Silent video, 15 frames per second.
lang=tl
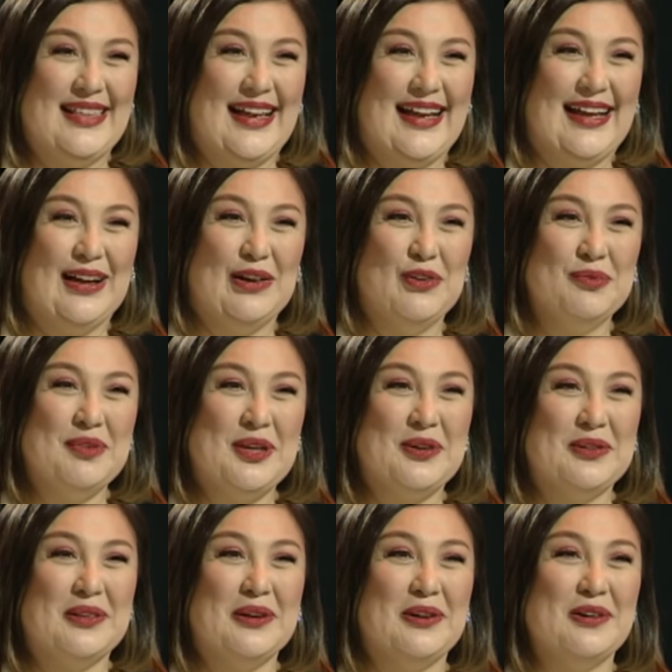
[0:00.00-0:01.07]
na
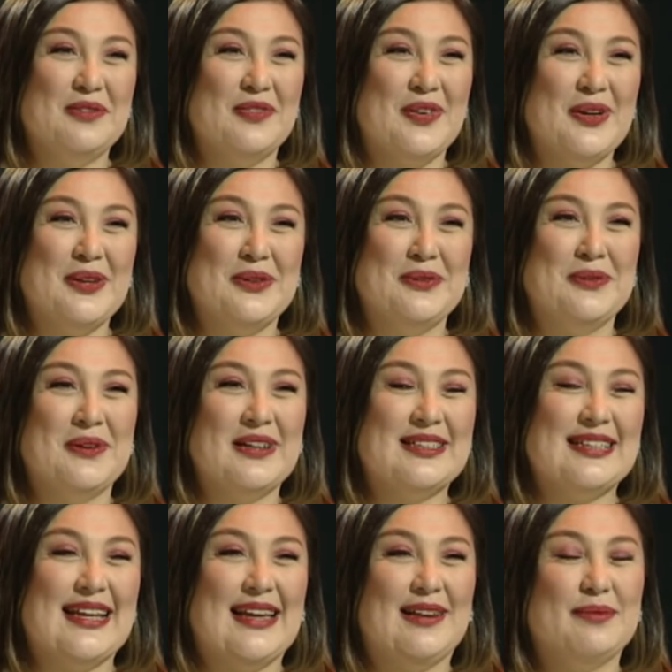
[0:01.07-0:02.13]
umikot ako for you.
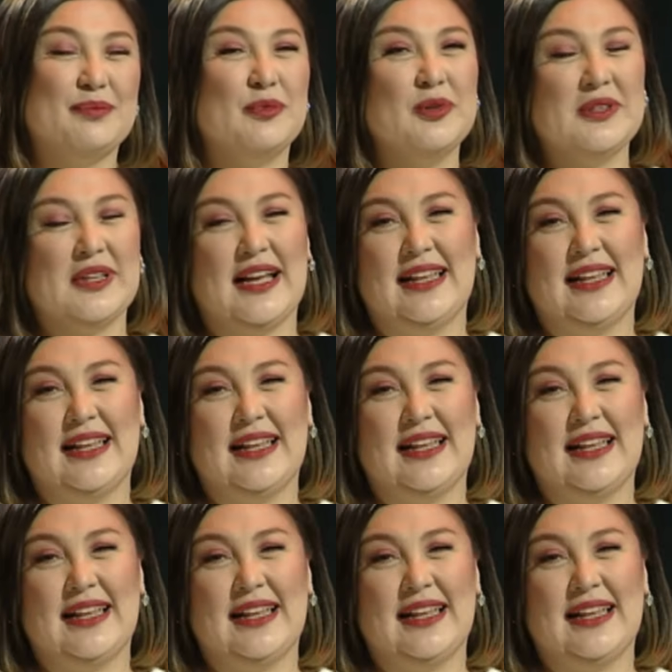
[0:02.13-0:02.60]
Kasi muna,